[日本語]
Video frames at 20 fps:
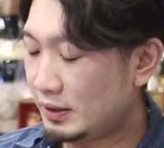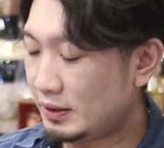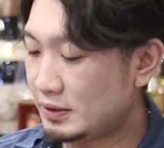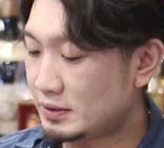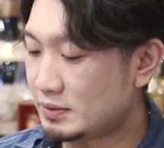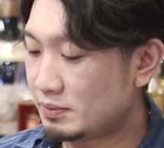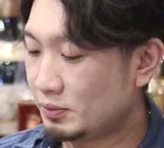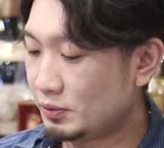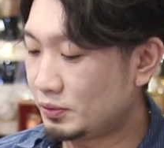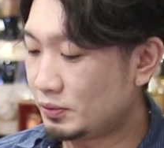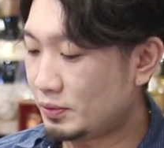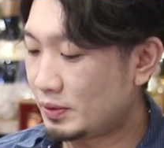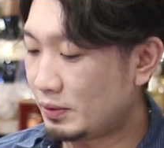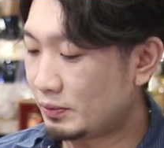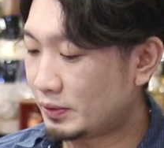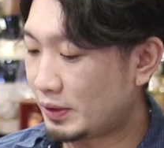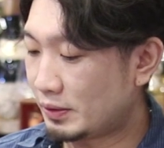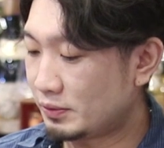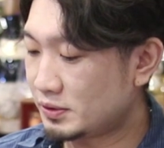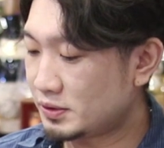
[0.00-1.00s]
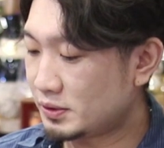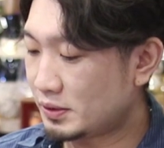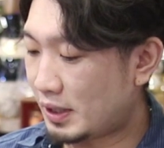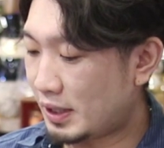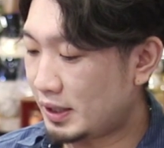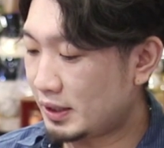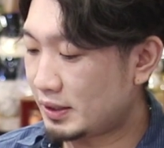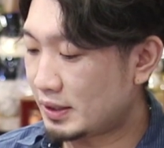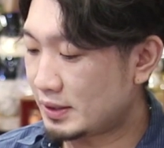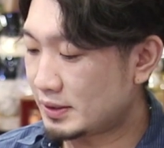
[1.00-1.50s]
いつも動画を楽しく
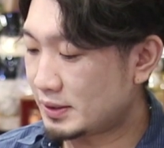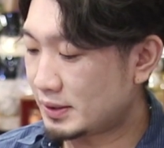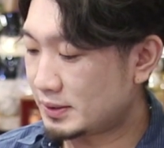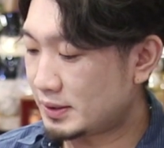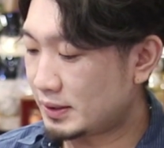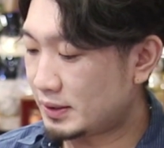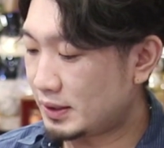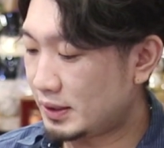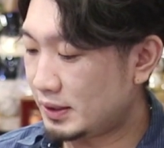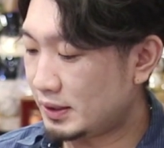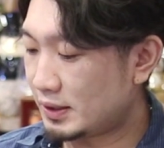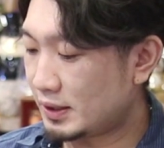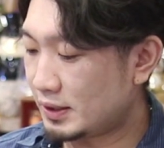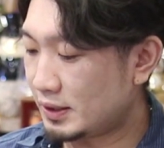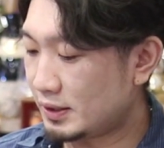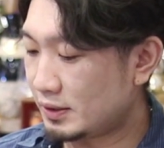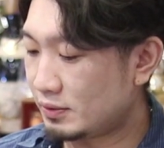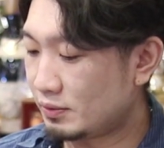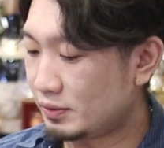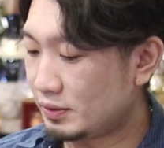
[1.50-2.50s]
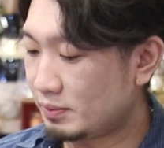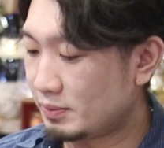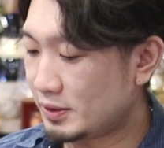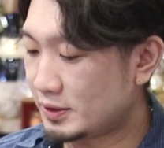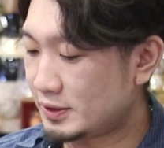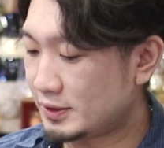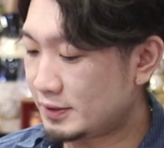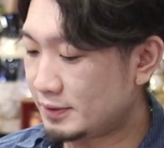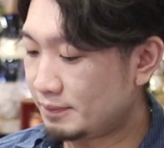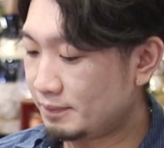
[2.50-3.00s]
拝見させていただいており
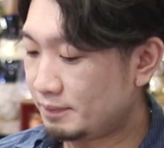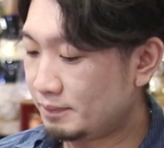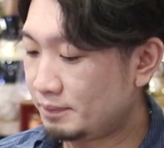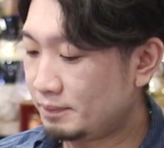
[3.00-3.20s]
ます